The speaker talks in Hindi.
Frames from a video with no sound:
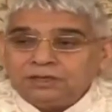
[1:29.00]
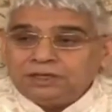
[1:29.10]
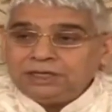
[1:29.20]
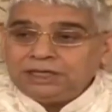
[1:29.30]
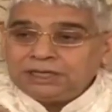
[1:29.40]

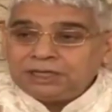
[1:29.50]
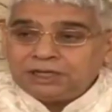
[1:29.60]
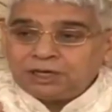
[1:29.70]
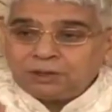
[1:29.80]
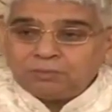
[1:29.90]
इन्हीं की
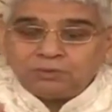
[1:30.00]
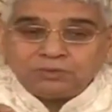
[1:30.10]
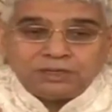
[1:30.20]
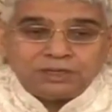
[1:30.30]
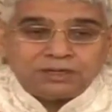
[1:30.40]
करकमलों
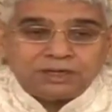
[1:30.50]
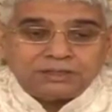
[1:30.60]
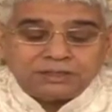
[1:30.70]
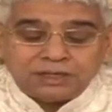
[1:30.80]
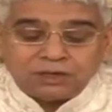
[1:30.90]
से लिखा
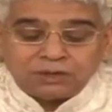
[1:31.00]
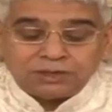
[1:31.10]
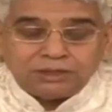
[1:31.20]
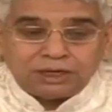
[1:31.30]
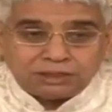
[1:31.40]
दिया इनको
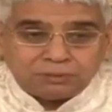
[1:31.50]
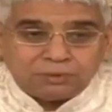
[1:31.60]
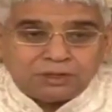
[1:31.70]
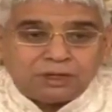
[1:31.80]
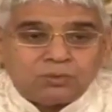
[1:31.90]
याद
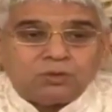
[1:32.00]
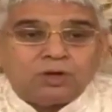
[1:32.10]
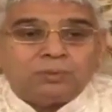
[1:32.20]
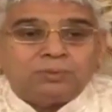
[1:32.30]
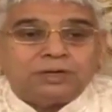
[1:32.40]
भी ना
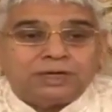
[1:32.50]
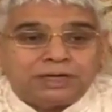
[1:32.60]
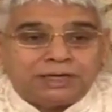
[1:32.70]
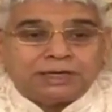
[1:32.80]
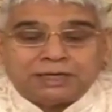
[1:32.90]
होगा हमने
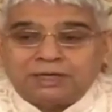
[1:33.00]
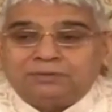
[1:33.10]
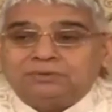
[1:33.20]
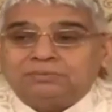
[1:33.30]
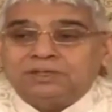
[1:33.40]
के लिखा
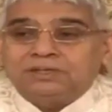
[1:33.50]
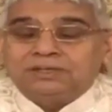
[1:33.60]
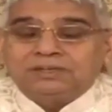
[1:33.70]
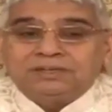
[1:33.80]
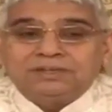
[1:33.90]
उसमें
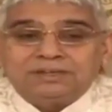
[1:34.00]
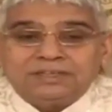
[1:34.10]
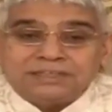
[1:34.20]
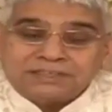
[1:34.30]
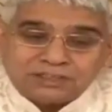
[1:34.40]

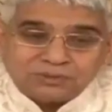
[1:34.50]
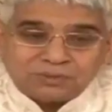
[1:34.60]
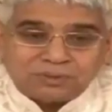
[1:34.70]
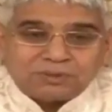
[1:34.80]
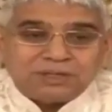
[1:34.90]
ये
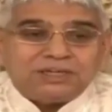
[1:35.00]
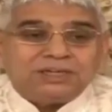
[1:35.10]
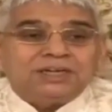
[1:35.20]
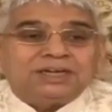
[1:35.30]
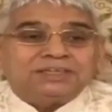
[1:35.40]
सतगुरु की
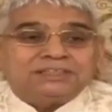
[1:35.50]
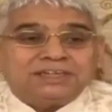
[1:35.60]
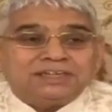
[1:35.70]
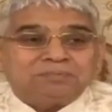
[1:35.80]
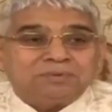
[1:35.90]
लीला है
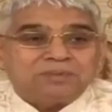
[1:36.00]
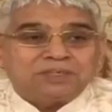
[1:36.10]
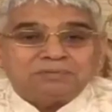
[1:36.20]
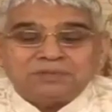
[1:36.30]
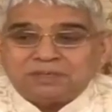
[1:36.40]
सारी
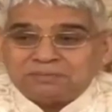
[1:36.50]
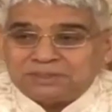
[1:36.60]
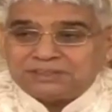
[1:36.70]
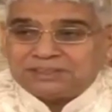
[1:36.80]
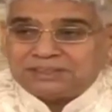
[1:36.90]
परमात्मा
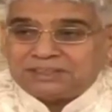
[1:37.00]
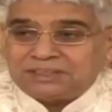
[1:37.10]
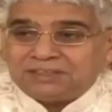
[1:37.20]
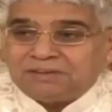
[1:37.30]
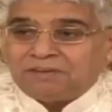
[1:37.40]
कबीर जी
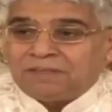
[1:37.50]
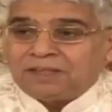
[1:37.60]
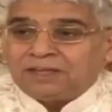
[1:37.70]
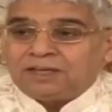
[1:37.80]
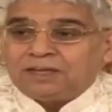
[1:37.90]
की
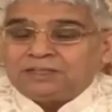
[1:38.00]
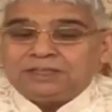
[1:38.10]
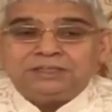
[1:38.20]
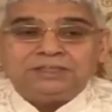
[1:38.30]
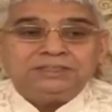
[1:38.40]

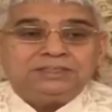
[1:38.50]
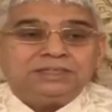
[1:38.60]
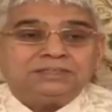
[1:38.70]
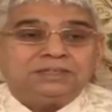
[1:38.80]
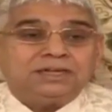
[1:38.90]
यदि
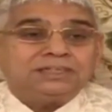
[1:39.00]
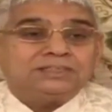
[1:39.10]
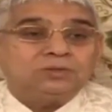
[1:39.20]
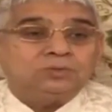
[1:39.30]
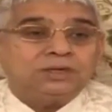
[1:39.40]
ये
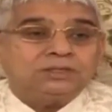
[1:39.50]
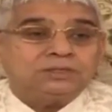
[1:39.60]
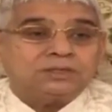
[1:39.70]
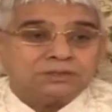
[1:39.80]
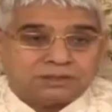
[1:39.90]
दास
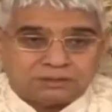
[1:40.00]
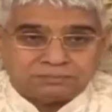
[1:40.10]
अनुवाद करता